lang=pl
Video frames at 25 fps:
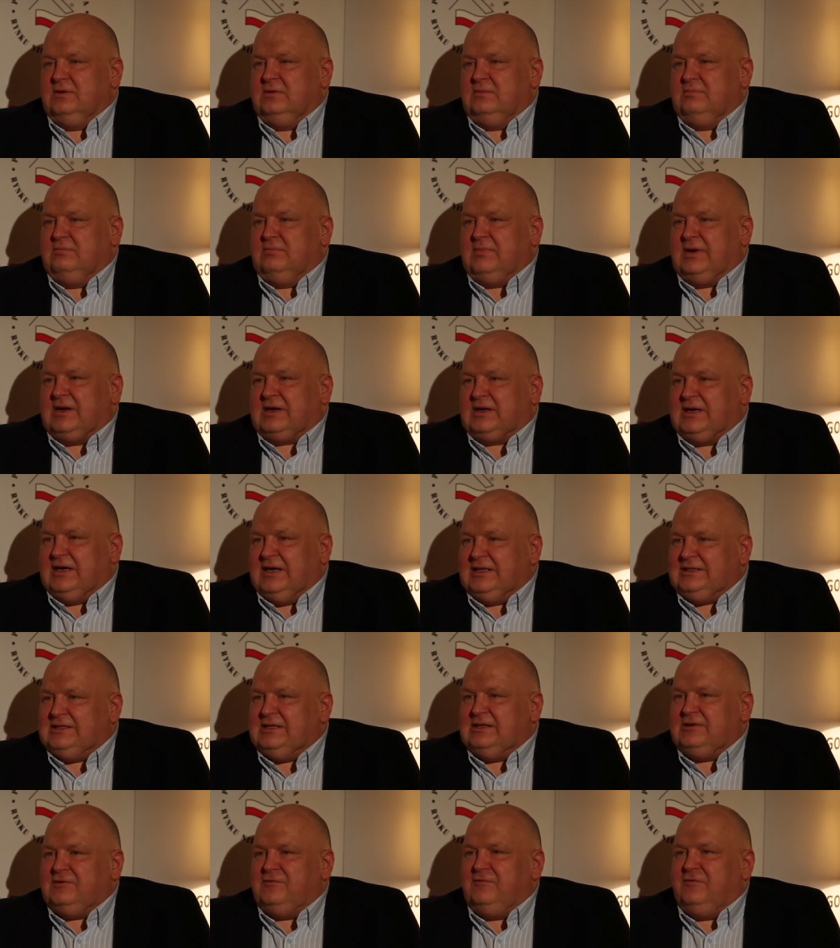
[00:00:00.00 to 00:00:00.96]

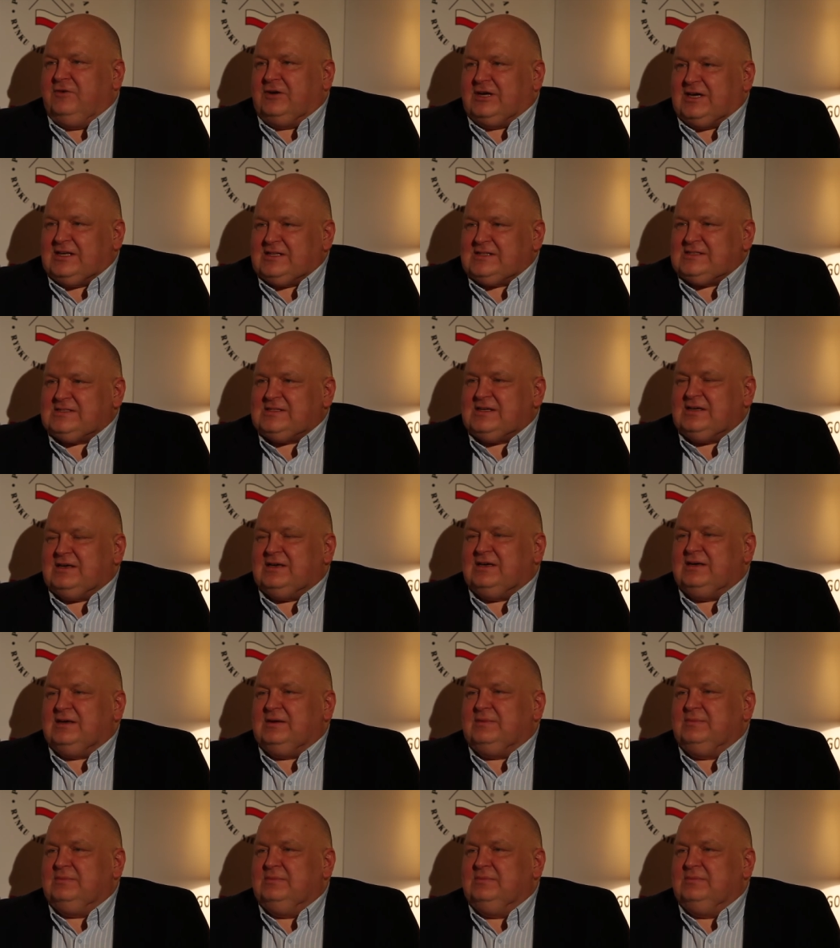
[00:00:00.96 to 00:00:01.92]
marketer
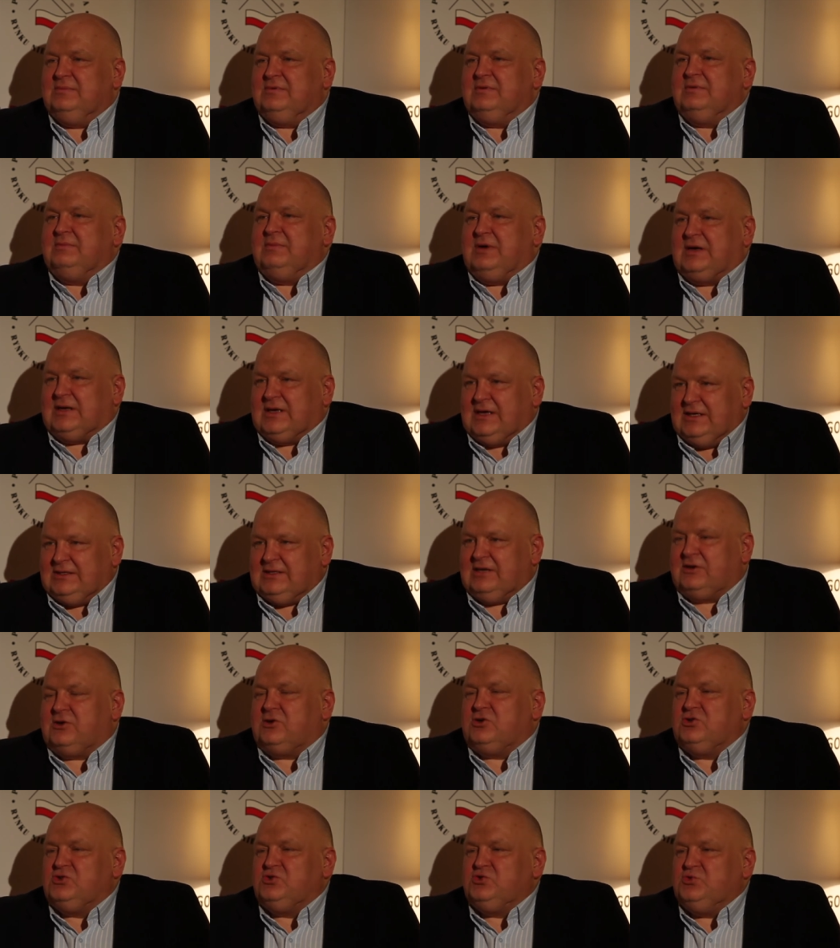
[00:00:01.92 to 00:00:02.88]
wraca, marketer
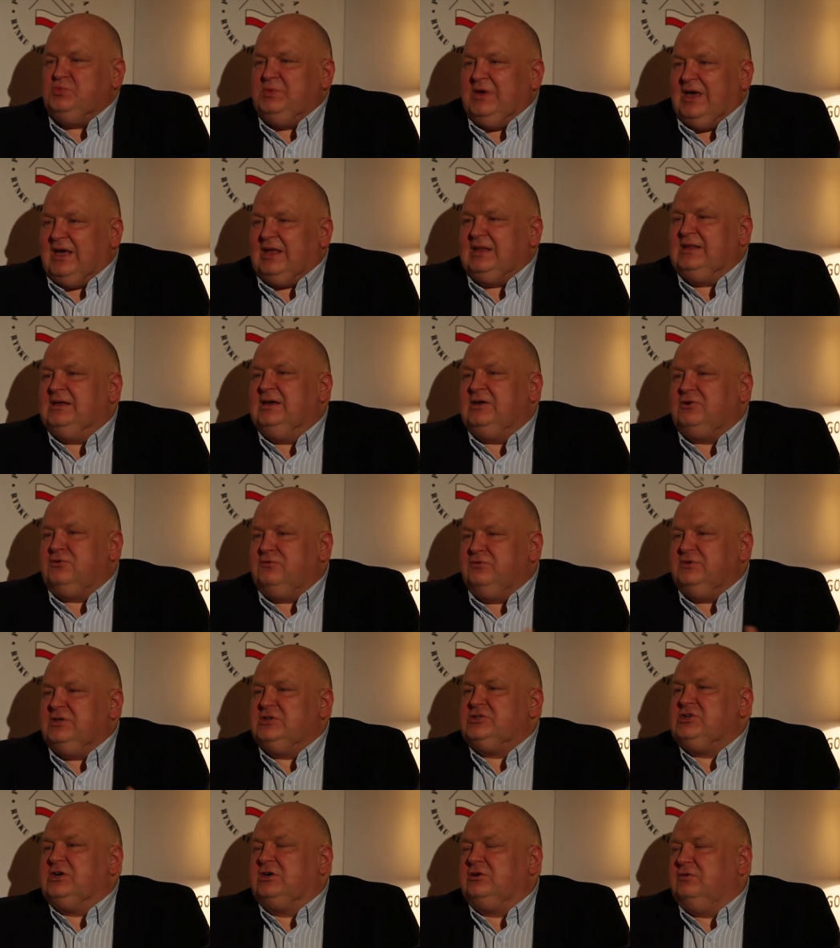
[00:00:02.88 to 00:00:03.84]
rozumiany
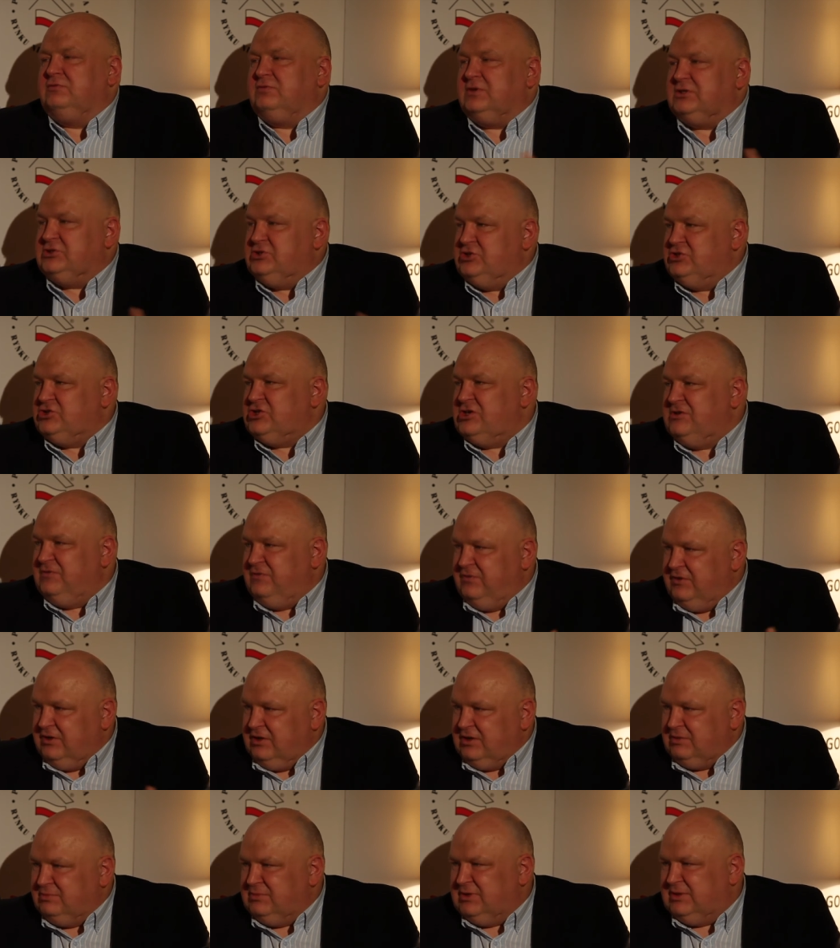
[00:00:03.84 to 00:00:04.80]
również jako właściciel
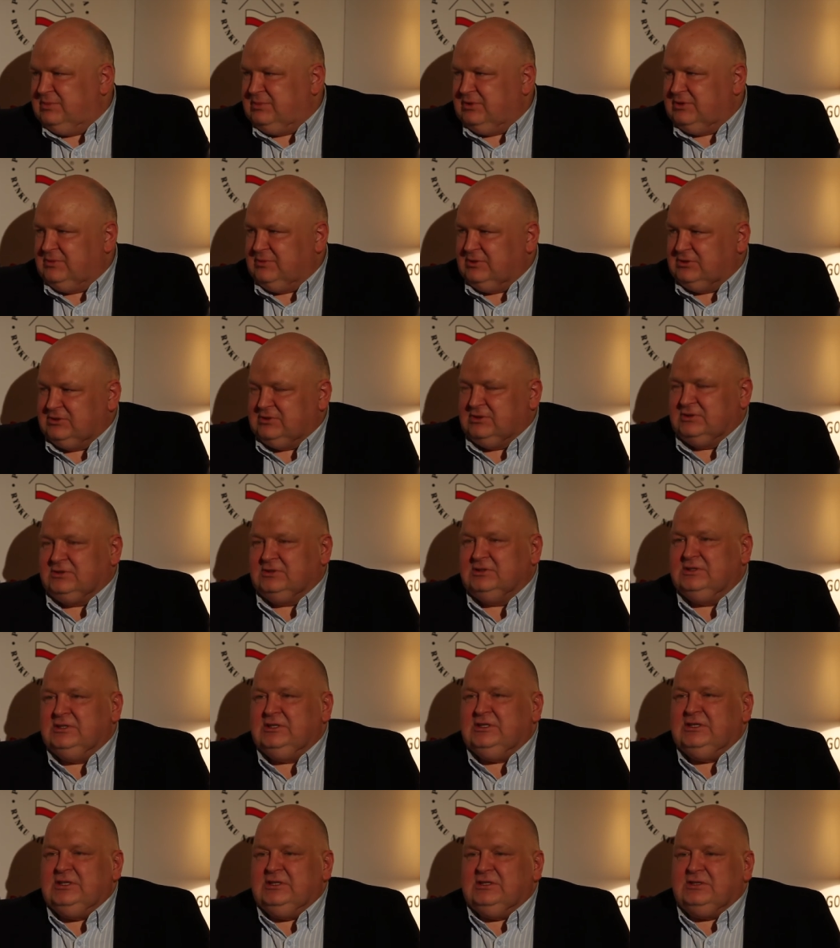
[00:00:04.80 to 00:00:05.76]
firmy, bo, bo to,
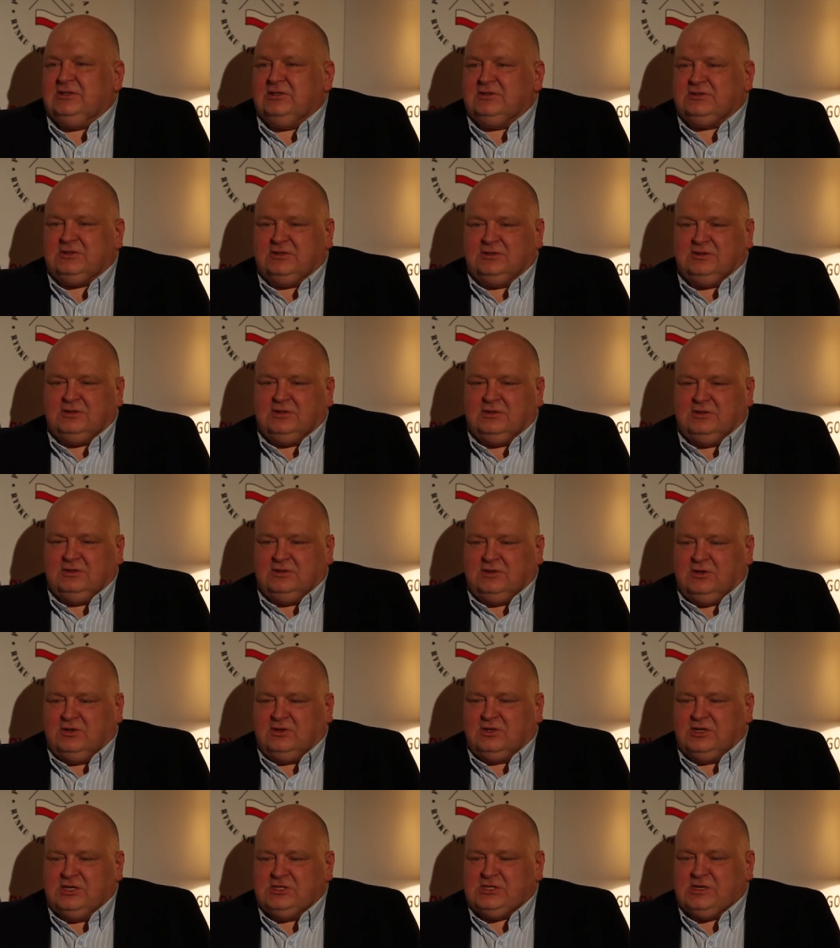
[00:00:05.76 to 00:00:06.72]
tak. to, to,
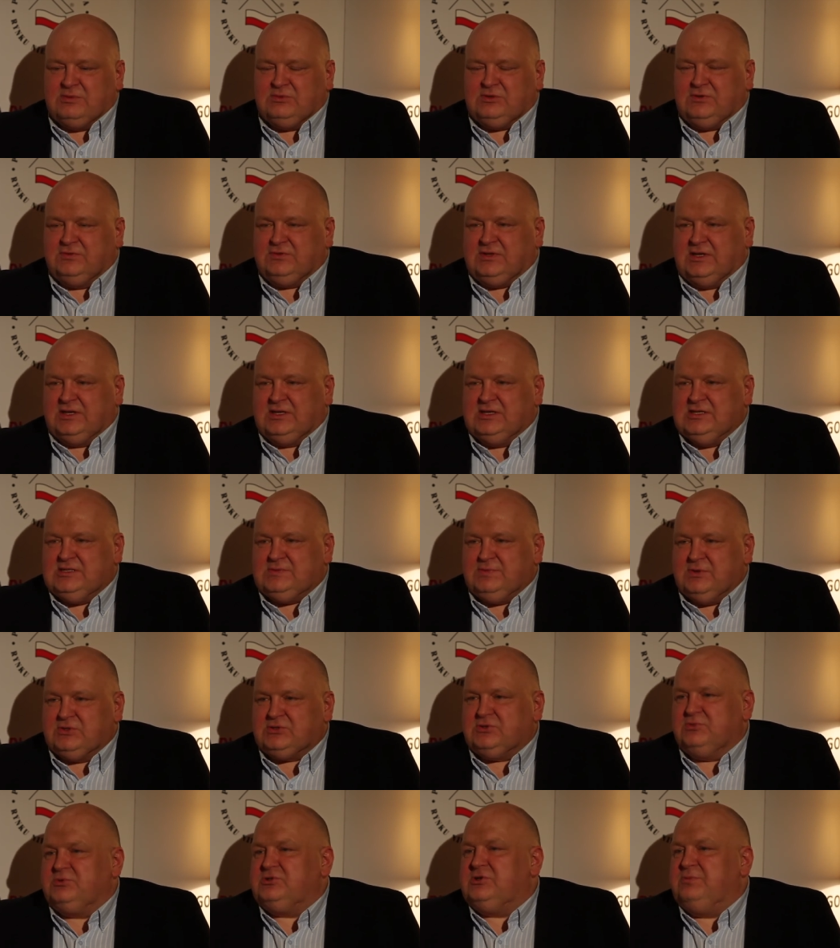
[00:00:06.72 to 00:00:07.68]
określam to w taki
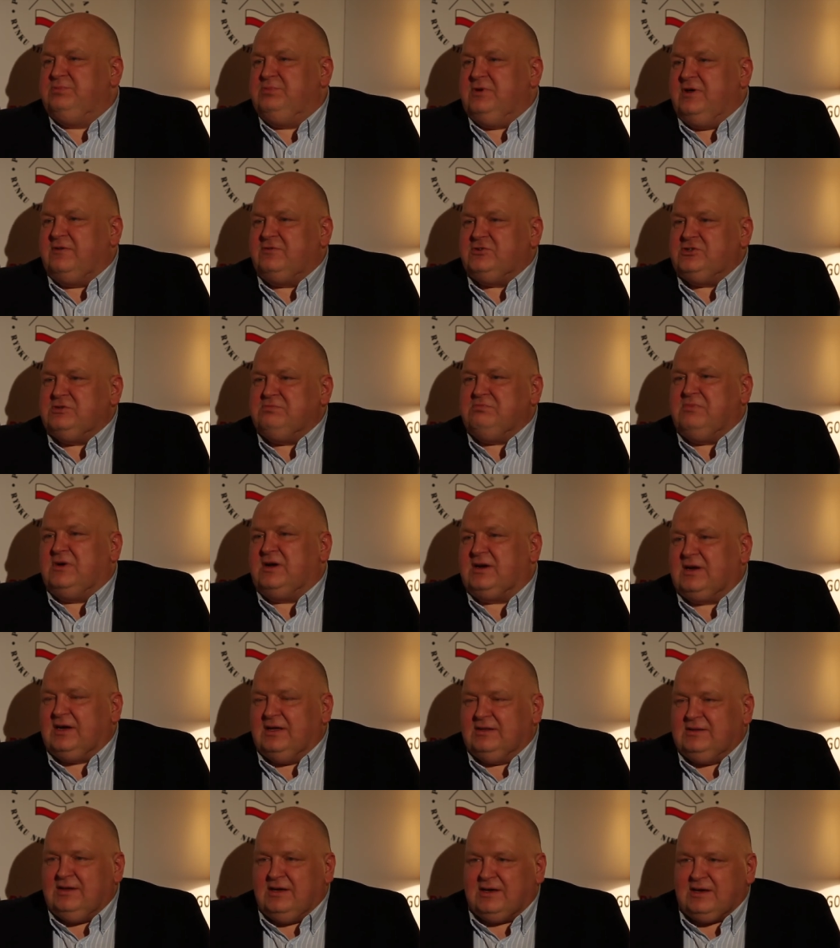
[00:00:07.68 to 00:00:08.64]
sposób, tak, że tak. pierwszym
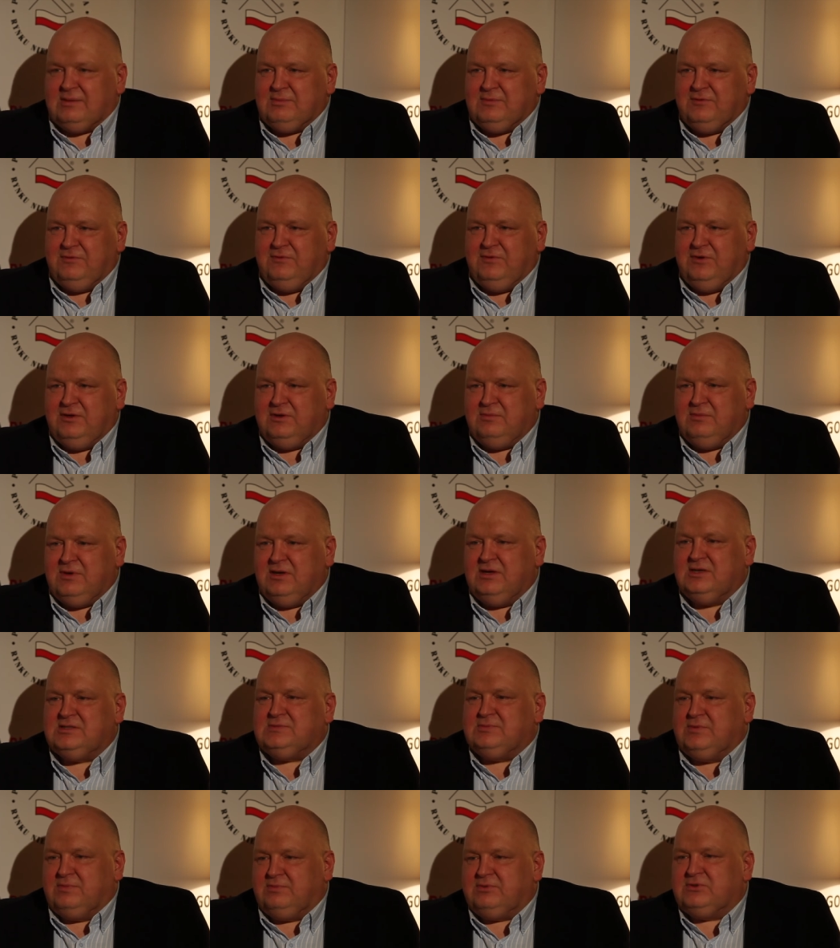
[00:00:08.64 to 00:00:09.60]
marketerem w firmie
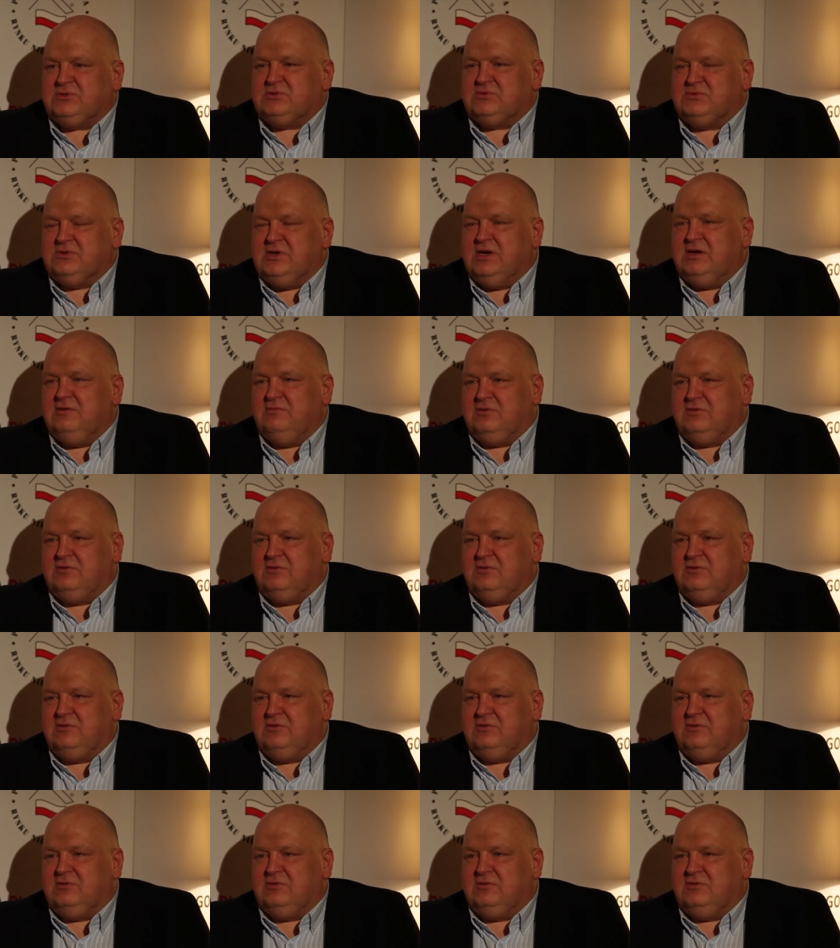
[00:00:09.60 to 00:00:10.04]
jest po prostu jej